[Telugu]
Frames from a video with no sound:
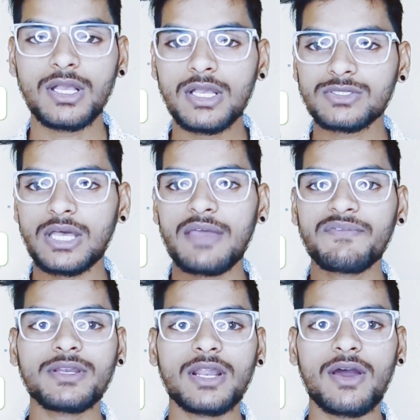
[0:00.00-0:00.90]
సో ఆ
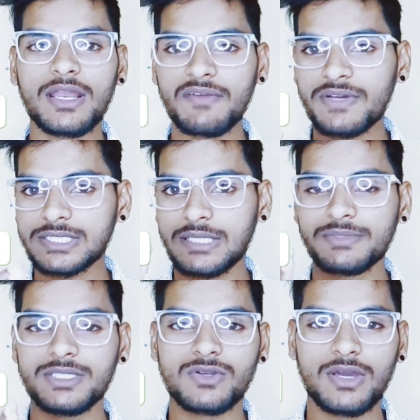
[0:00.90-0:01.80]
ఎఫెక్ట్ రావాలంటే ఫస్ట్ ఏం
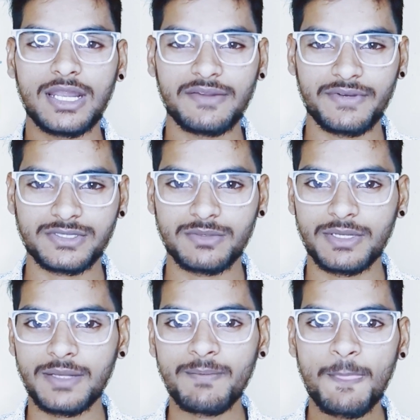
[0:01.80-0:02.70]
చేసుకోవాలంటే ఫస్ట్ మనం